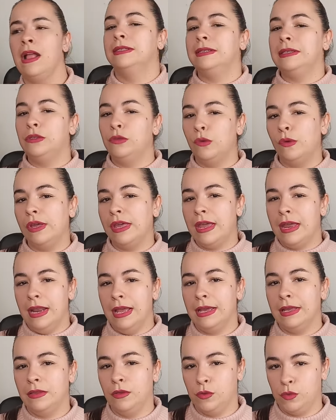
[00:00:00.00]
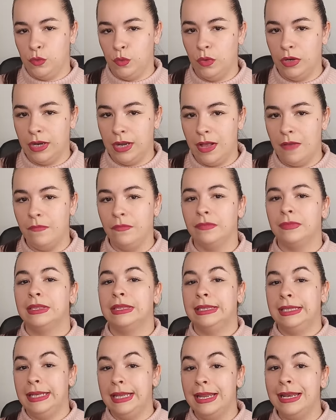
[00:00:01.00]
Si tú quieres que te surjan,
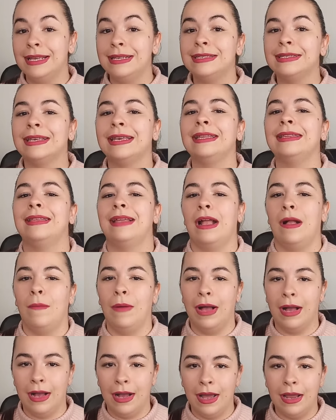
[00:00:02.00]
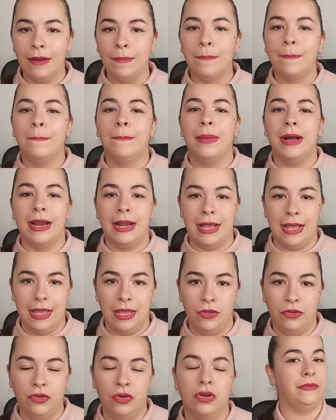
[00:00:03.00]
tienes que trabajar para
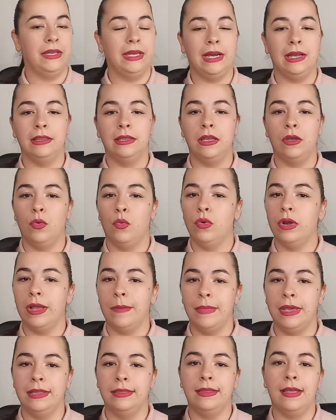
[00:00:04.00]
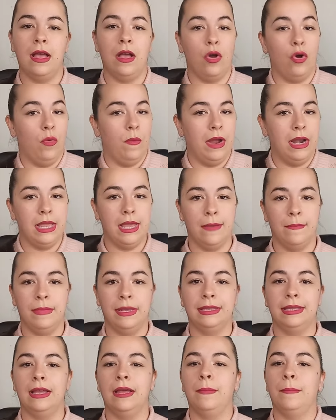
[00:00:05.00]
ello. Fíjate una meta o varias
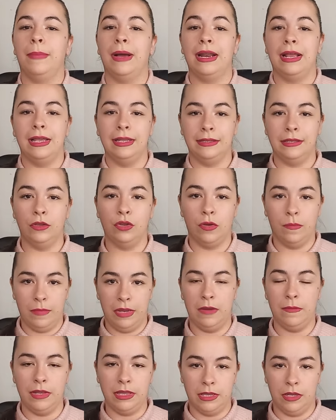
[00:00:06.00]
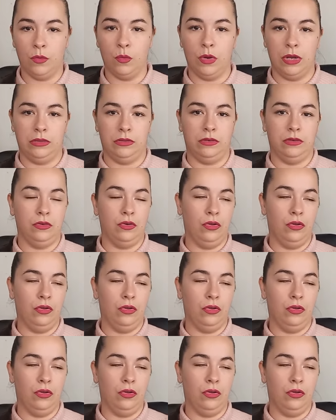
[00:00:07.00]
metas para este 2024.